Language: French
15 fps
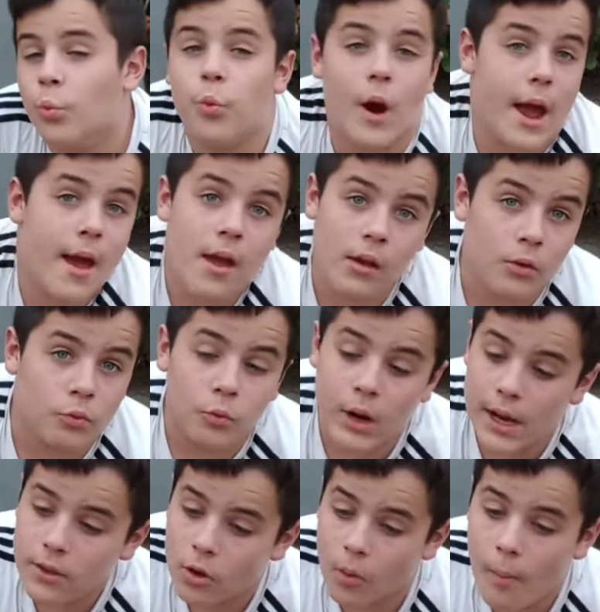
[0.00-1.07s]
Ouais,
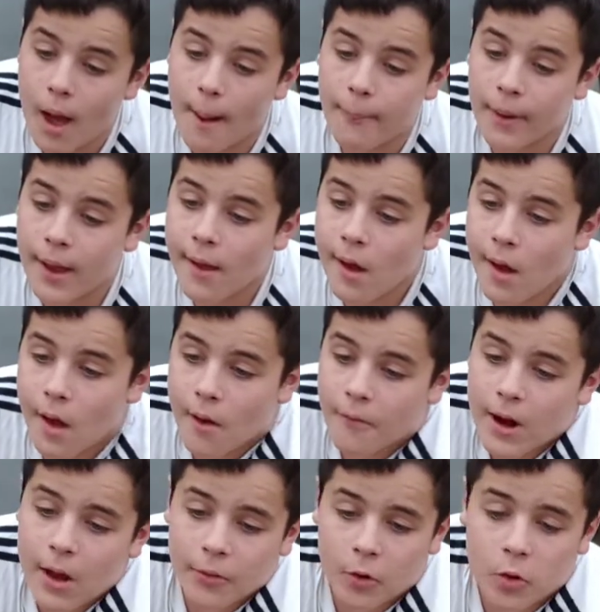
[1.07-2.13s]
ouais, non, bah après, euh,
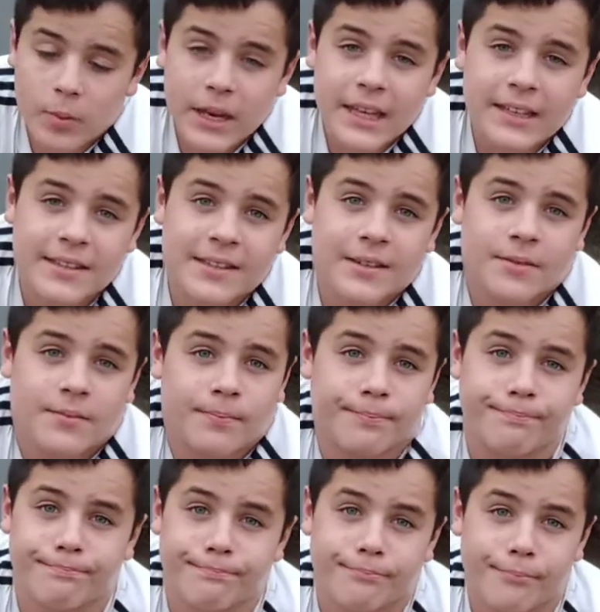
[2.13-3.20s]
voilà, on a Obélix.
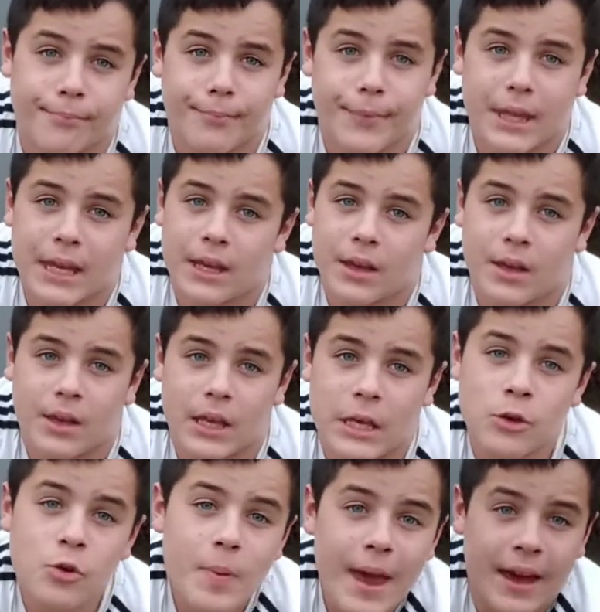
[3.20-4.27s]

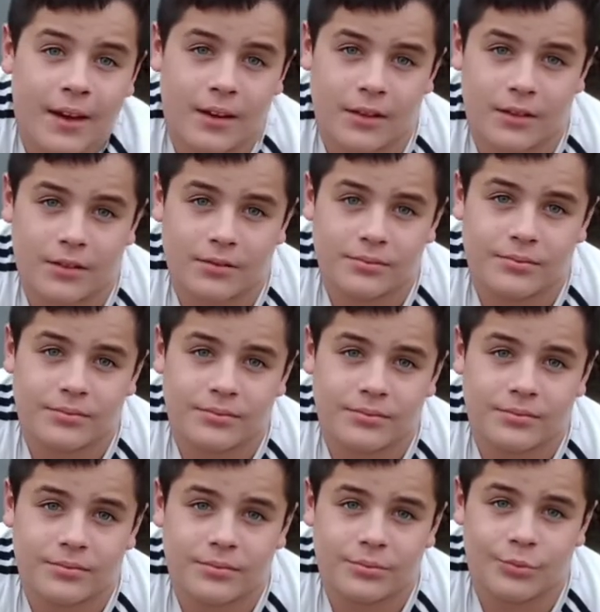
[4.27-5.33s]
Et Hubert.
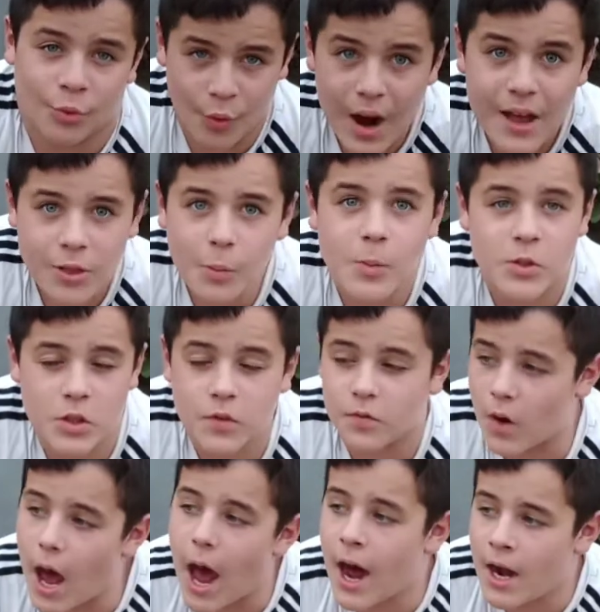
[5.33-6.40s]
Ouais, non, mais
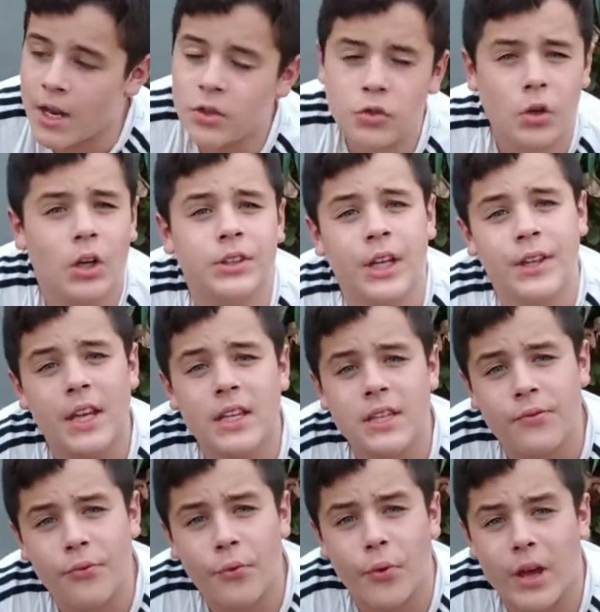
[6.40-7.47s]
allez sur internet
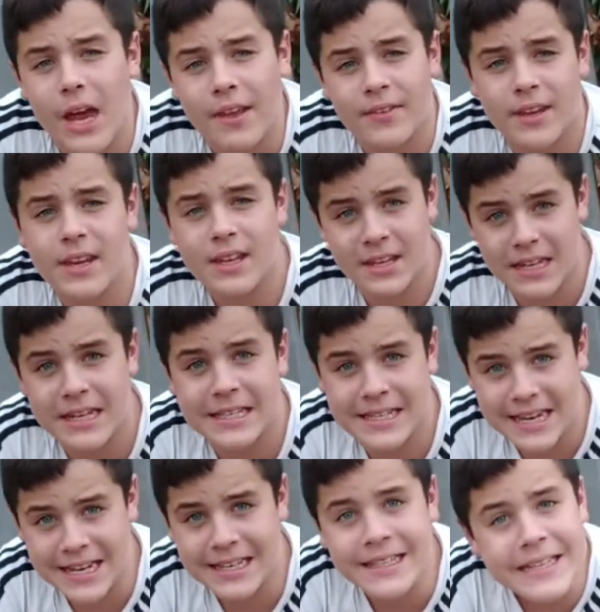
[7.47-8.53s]
et vous regardez et
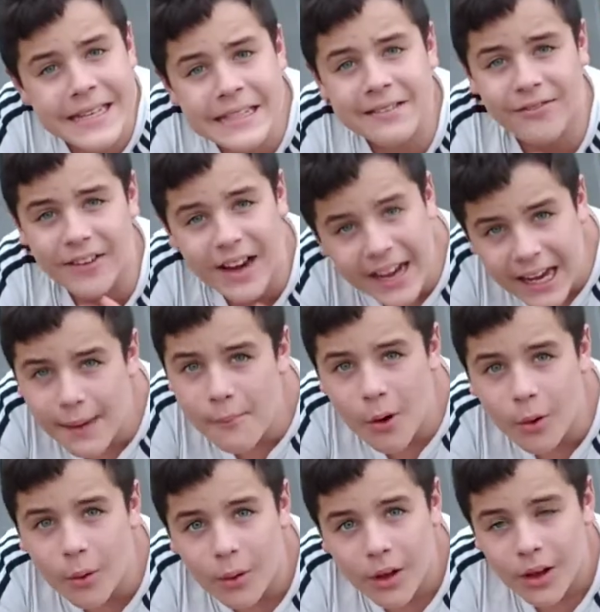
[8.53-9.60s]
ça existe
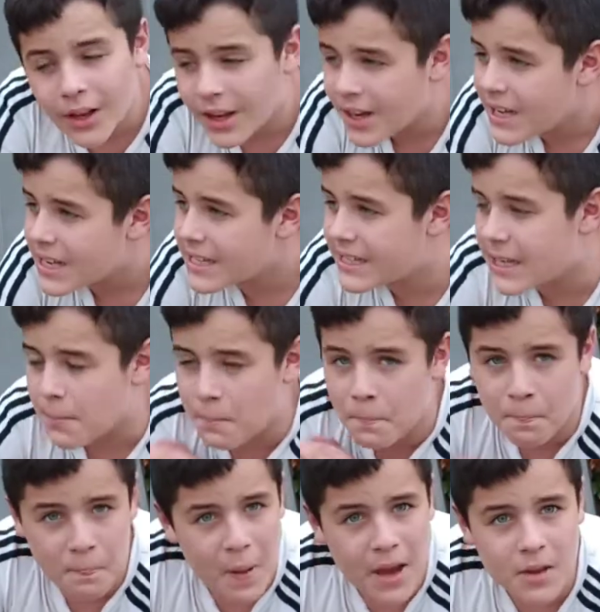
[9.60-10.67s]
vraiment. C'est
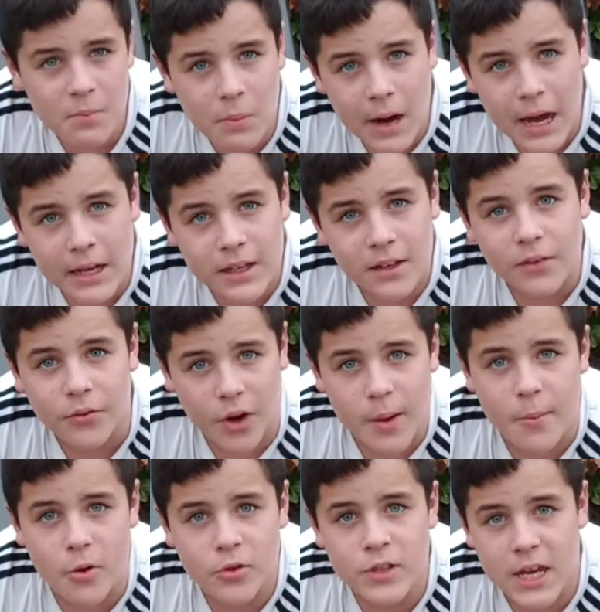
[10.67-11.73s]
pas une blague,
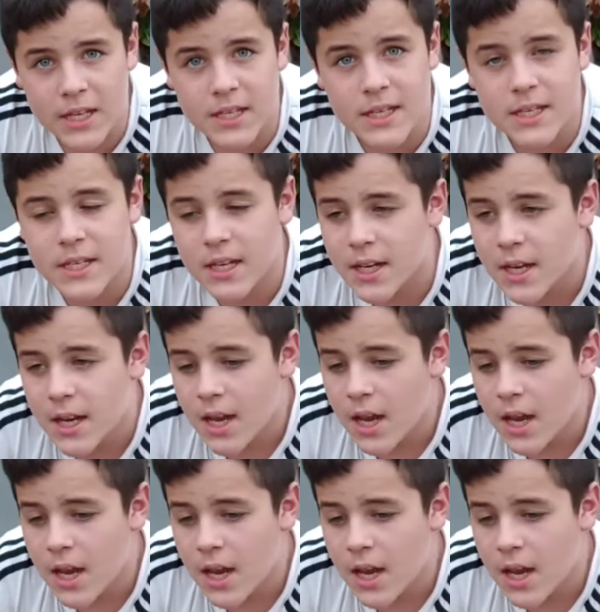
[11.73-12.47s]
vraiment ça existe.